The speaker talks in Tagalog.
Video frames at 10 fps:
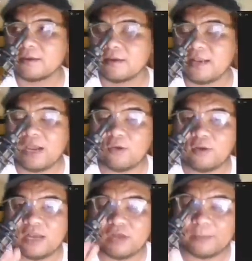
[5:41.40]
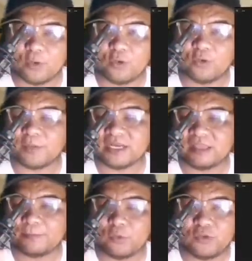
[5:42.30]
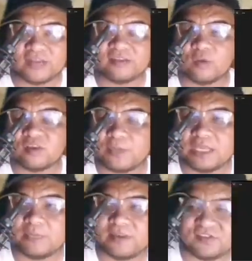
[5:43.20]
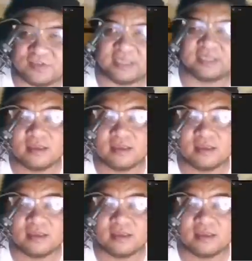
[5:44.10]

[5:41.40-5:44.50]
Lalong-lalo na po pagdating po diyan sa West Philippine Sea.